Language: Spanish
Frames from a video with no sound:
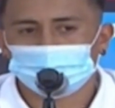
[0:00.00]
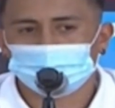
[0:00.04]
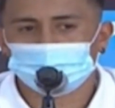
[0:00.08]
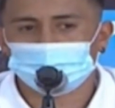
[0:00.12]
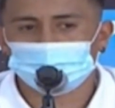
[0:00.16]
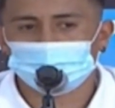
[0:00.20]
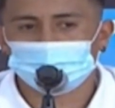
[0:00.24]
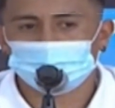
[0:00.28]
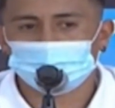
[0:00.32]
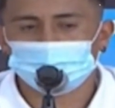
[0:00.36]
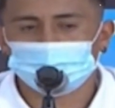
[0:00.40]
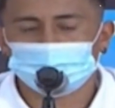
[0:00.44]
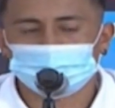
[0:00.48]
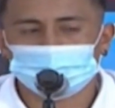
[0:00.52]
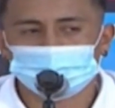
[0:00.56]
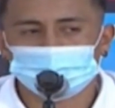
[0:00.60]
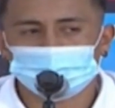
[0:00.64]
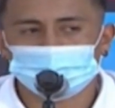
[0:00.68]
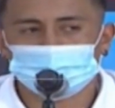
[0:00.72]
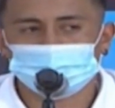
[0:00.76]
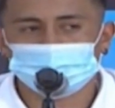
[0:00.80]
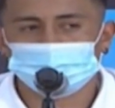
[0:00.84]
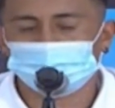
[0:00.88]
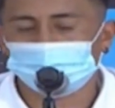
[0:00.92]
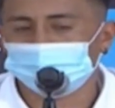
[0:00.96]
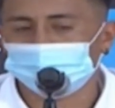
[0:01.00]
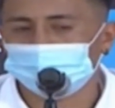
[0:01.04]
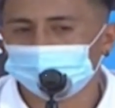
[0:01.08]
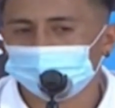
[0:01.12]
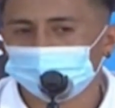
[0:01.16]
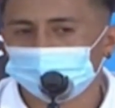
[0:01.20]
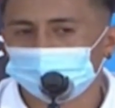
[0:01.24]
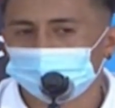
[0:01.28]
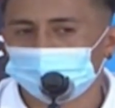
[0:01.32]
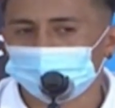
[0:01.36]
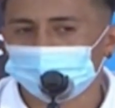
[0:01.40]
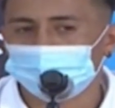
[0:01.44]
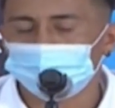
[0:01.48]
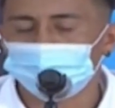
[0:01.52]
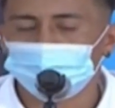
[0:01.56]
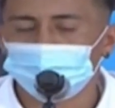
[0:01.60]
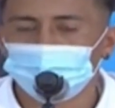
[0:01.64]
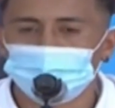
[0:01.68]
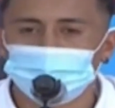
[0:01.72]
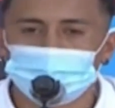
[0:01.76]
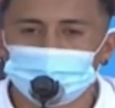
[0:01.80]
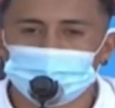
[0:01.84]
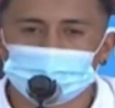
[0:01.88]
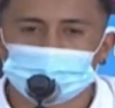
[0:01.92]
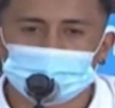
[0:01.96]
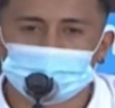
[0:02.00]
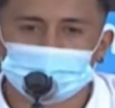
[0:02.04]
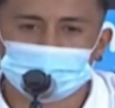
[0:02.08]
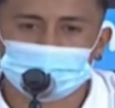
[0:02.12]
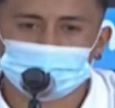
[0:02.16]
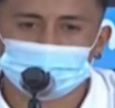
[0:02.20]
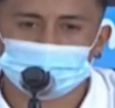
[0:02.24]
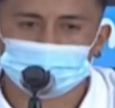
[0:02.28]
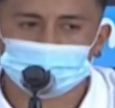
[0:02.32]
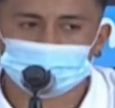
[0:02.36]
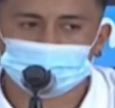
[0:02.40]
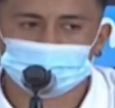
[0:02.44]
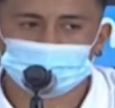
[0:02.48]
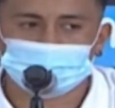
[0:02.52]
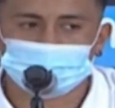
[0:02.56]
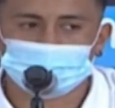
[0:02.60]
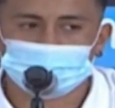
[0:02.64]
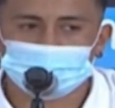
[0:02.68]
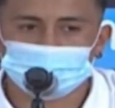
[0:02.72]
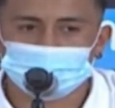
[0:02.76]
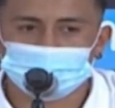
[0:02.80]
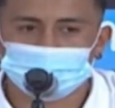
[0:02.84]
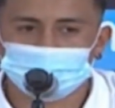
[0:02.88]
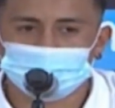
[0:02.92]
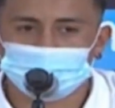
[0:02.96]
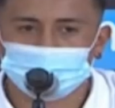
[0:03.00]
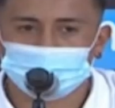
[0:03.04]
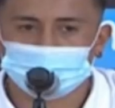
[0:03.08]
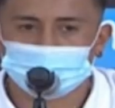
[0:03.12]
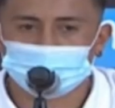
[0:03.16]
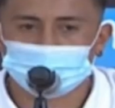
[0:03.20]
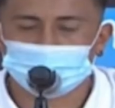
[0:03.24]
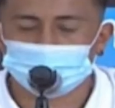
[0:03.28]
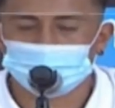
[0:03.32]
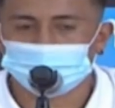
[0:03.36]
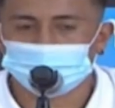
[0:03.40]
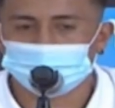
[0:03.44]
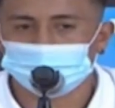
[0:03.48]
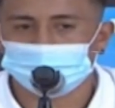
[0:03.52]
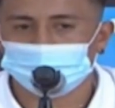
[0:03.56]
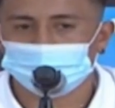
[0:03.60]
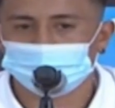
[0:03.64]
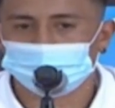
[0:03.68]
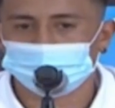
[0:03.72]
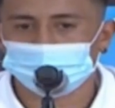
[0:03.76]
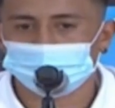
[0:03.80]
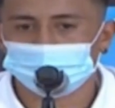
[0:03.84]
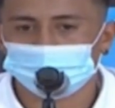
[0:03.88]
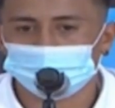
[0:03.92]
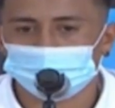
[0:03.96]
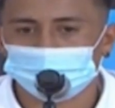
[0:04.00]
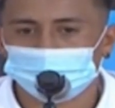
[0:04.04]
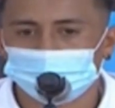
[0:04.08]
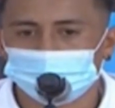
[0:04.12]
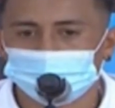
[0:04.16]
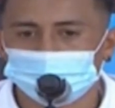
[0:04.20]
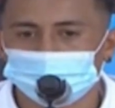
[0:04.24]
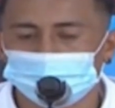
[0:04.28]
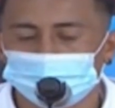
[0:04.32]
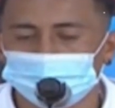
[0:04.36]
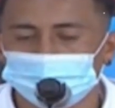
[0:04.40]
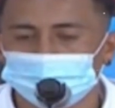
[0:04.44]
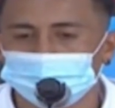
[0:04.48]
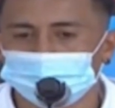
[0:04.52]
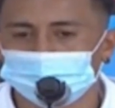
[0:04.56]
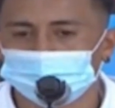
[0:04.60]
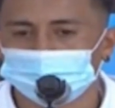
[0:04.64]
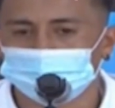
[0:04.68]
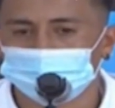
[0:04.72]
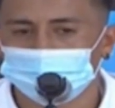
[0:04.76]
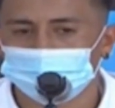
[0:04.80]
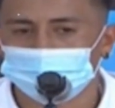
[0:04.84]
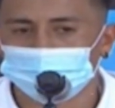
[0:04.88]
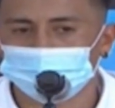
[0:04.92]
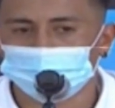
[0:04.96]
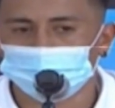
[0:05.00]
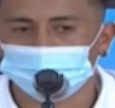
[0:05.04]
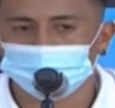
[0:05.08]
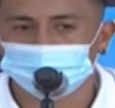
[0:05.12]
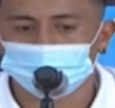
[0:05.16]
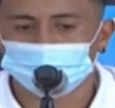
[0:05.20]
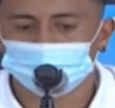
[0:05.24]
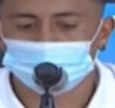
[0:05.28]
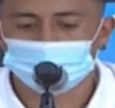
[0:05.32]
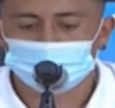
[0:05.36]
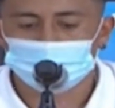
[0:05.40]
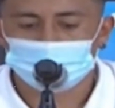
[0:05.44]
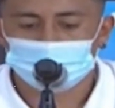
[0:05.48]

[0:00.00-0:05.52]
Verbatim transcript: que realmente seguir con la misma humildad, con las mismas ganas de, de seguir creciendo.